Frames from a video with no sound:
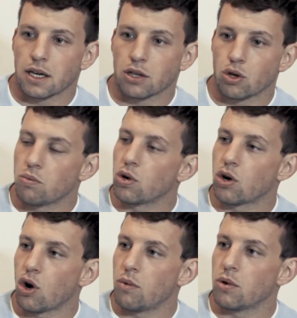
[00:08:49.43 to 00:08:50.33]
que estoy muy
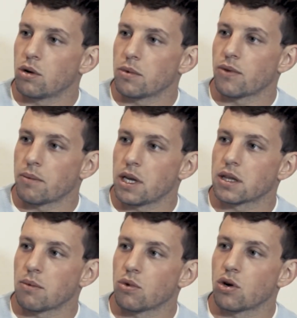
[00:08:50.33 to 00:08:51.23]
cómodo, mi familia
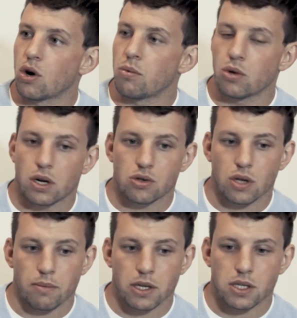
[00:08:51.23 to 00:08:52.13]
está muy cómoda, la
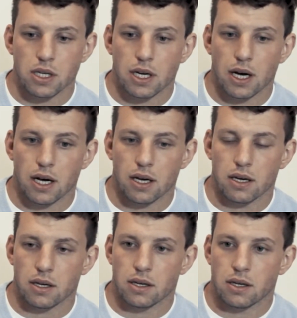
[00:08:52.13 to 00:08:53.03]
ciudad más chica.
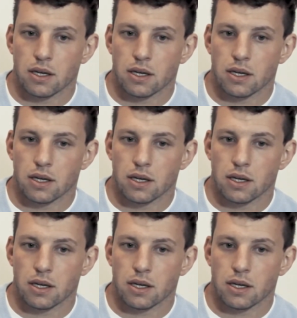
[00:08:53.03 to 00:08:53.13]
Eh,